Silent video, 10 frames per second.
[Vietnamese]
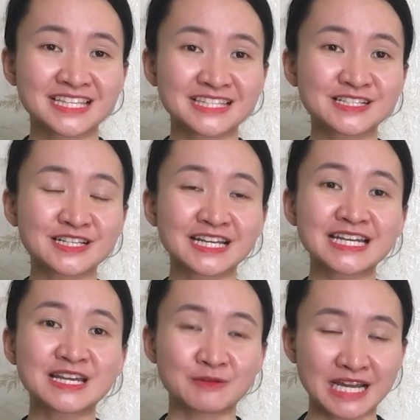nhưng
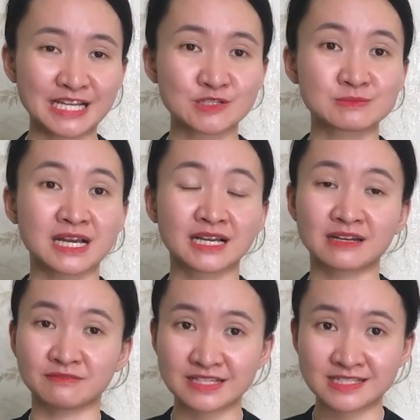cái điều này chúng ta
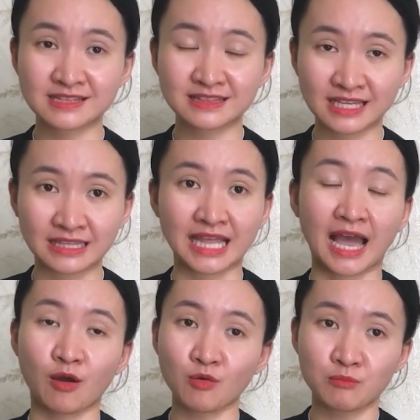cần phải rất tỉnh
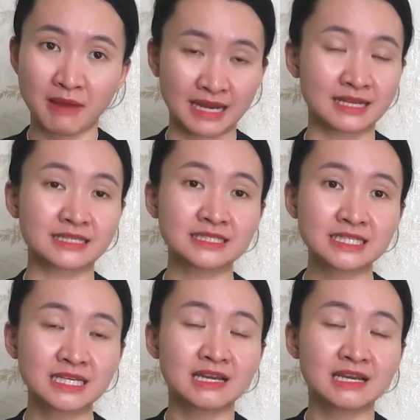táo bản lĩnh